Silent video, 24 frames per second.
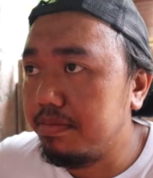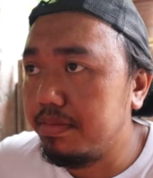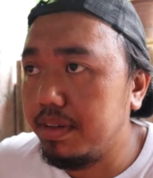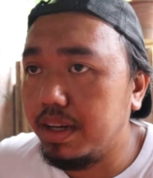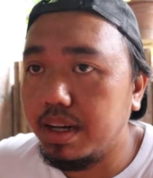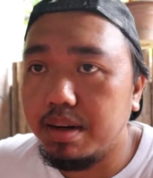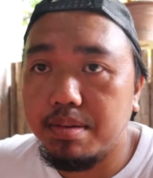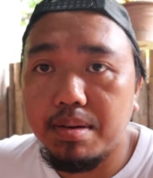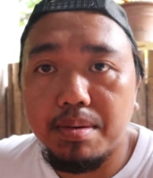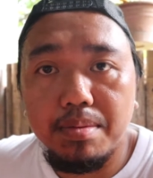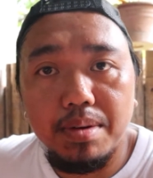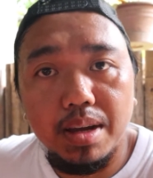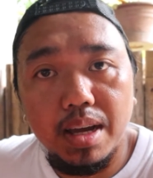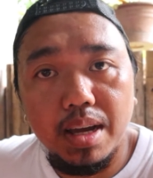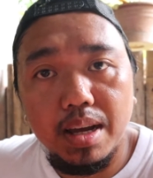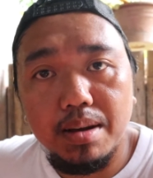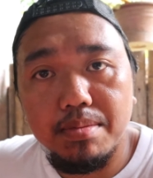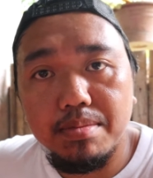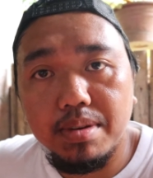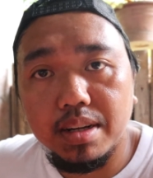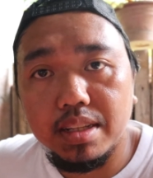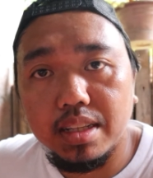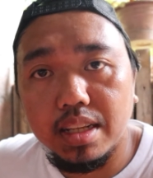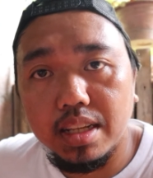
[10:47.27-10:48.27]
Pero mamaya
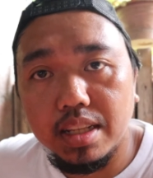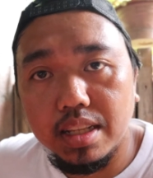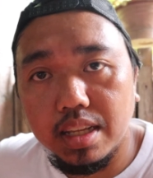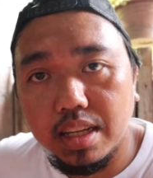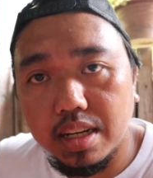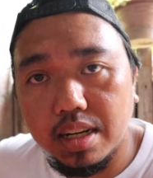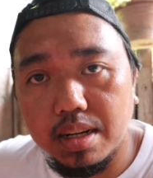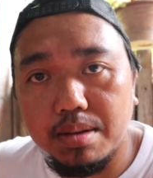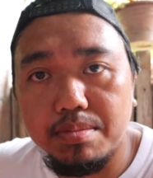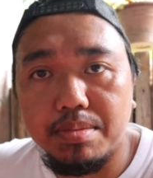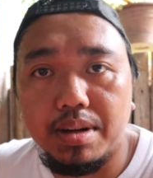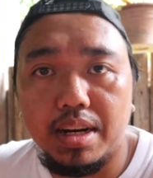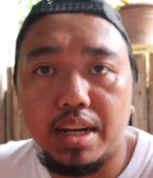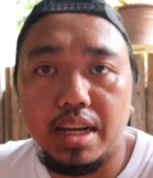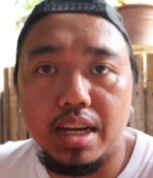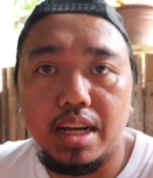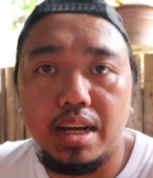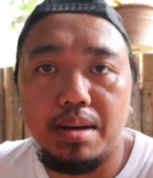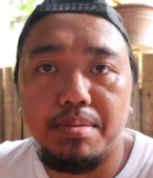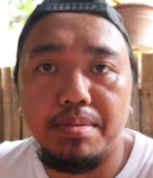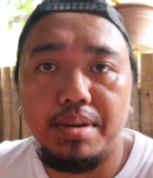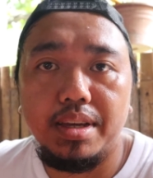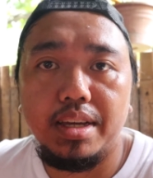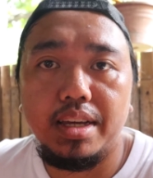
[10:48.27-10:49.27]
magdi-dinner pa rin
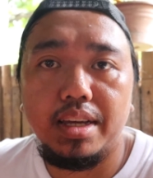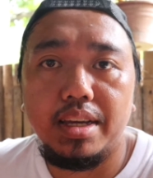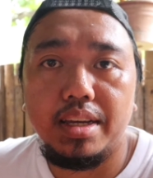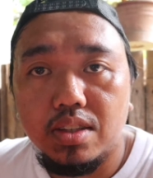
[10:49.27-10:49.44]
kami.